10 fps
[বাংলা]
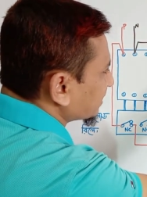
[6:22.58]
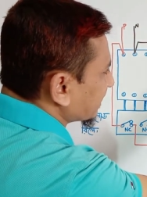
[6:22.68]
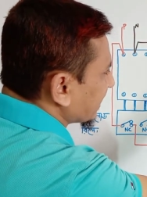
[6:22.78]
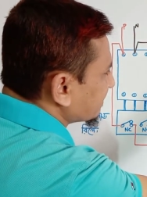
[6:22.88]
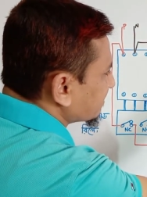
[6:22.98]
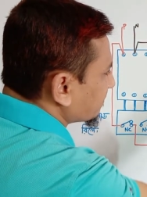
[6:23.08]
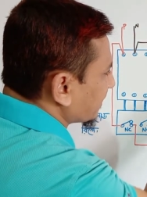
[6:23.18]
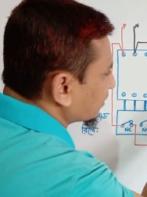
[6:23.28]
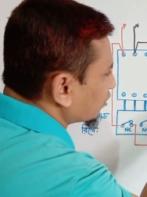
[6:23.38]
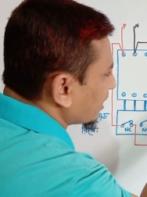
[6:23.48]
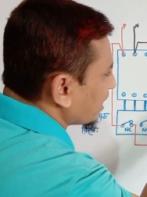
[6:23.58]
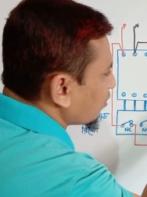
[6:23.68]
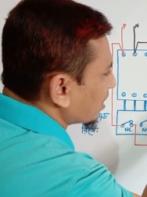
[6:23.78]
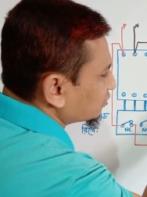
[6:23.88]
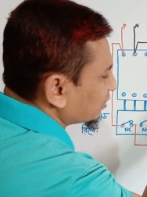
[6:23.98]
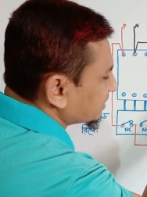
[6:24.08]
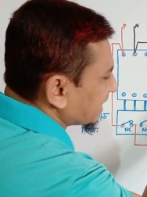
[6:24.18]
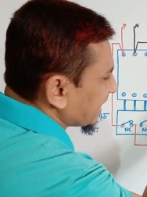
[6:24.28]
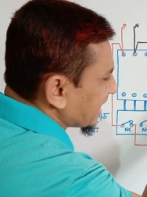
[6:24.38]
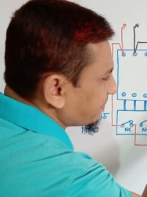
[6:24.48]
সুইচের এনসি প্রান্ত হয়ে অন
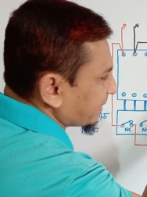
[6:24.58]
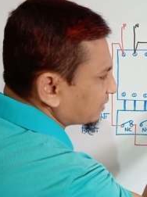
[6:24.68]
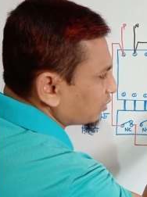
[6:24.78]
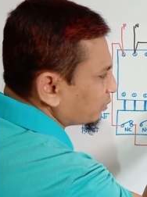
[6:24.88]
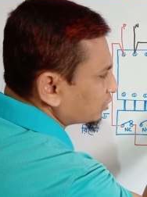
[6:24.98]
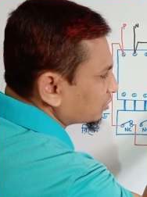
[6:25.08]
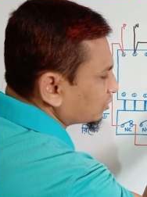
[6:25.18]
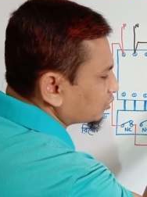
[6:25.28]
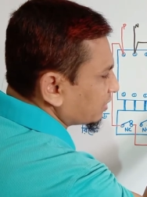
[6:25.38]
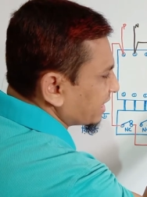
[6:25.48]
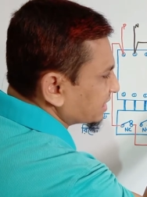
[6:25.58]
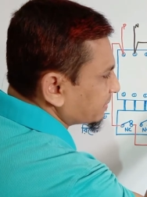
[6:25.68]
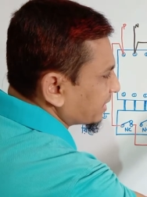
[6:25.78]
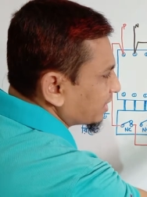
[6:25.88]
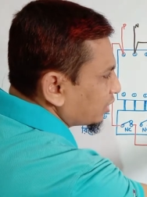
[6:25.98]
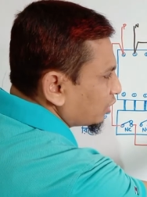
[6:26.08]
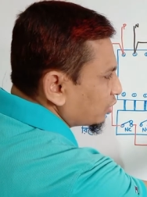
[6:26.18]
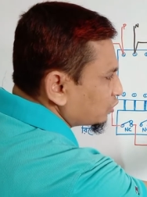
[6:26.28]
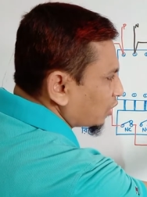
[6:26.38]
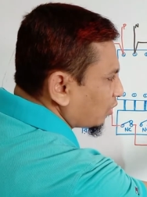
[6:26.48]
সুইচের এই প্রান্ত পর্যন্ত চলে আসবে
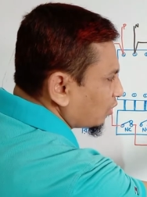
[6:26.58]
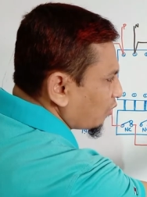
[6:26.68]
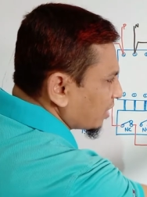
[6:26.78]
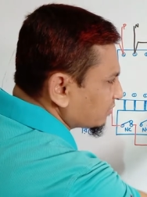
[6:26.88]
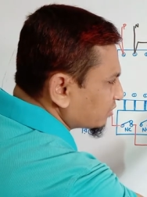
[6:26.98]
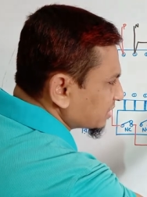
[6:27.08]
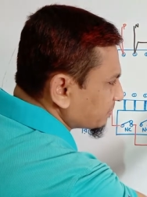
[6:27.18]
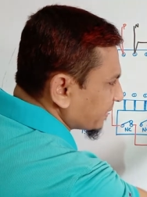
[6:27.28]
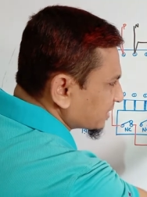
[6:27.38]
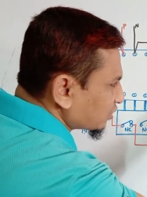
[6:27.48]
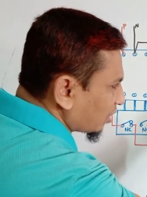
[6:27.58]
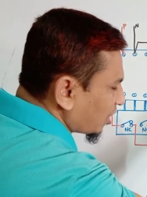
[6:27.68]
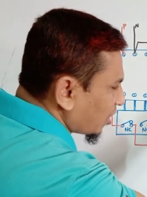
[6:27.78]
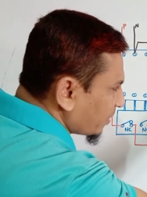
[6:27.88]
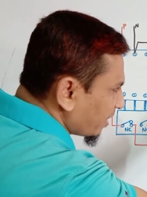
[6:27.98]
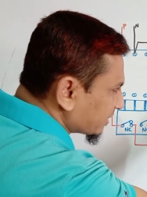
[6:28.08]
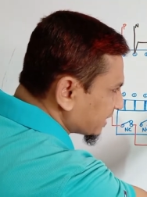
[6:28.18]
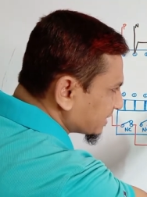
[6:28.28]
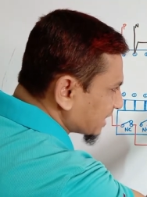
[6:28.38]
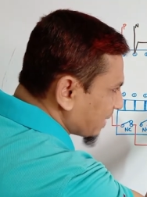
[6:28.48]
যখন অন সুইচ প্রেস করা হবে
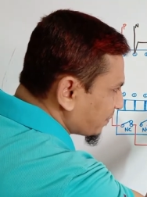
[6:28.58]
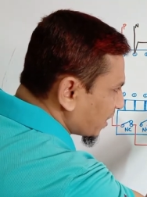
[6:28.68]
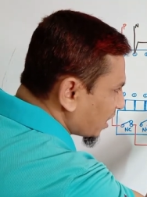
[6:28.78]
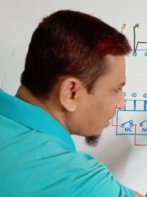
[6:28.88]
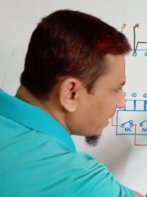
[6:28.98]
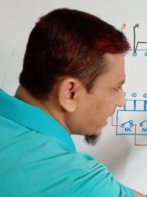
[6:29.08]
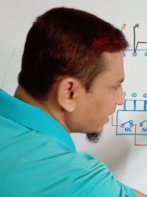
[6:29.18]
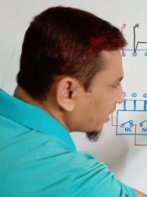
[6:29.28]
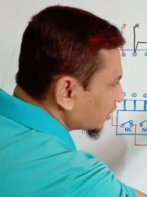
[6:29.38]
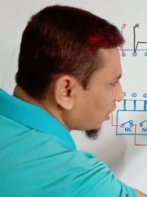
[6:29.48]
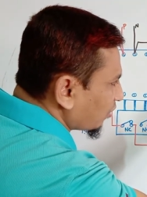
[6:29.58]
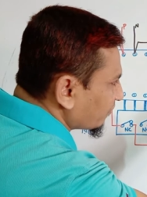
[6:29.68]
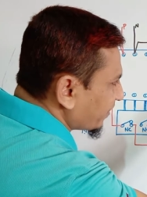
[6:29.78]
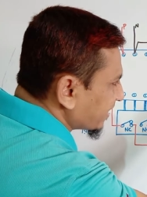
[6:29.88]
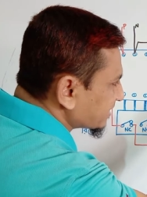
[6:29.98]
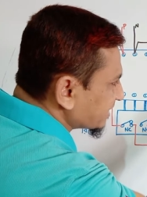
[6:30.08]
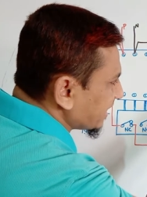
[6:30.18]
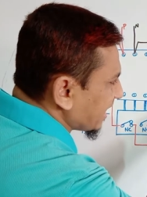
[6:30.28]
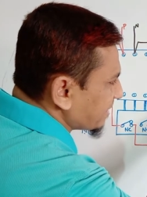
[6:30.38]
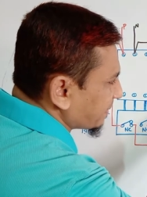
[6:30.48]
অর্থাৎ চাপ দেওয়া হবে তখন
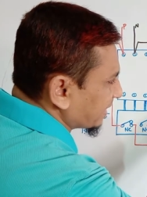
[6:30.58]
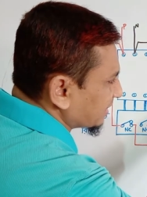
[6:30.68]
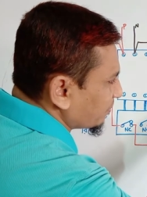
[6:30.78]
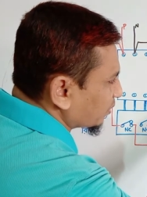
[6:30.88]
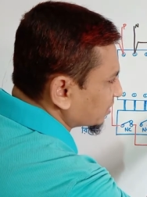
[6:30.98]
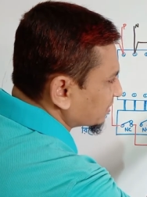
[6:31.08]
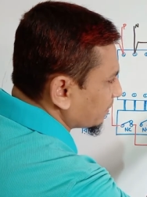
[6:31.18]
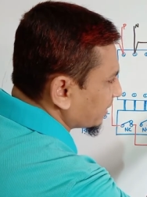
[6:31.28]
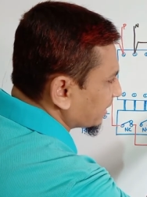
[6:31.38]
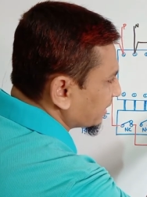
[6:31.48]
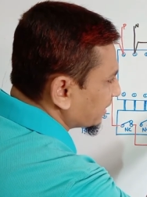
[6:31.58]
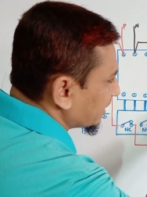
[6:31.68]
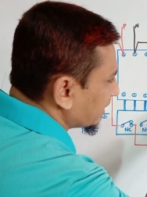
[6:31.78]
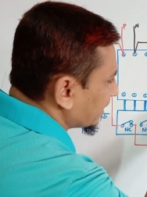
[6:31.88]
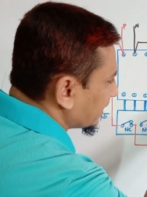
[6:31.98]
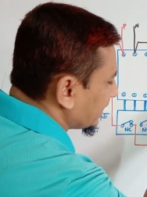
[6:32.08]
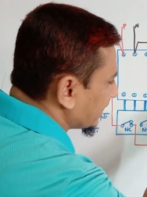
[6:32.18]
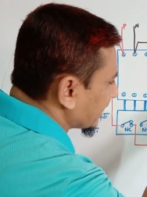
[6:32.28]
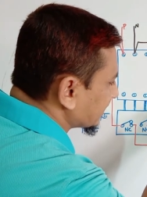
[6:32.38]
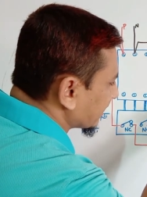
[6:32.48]
ফেসটি এই প্রান্তে পৌঁছে যাবে
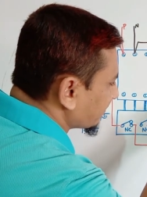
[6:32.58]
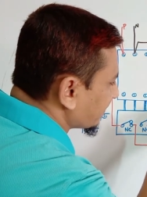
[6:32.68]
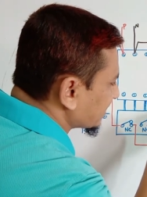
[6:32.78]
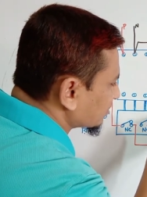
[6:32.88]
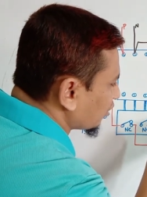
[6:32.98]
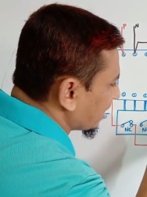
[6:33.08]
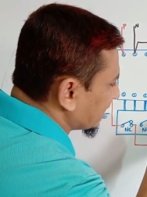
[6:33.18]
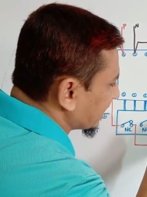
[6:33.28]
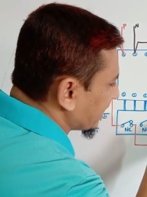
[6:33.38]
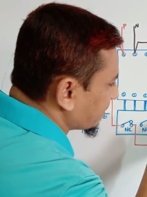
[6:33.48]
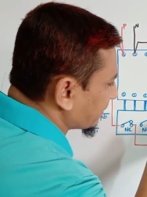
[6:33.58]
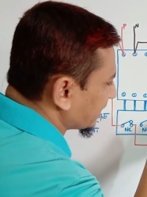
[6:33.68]
এখান থেকে ফেস কয়েলের এ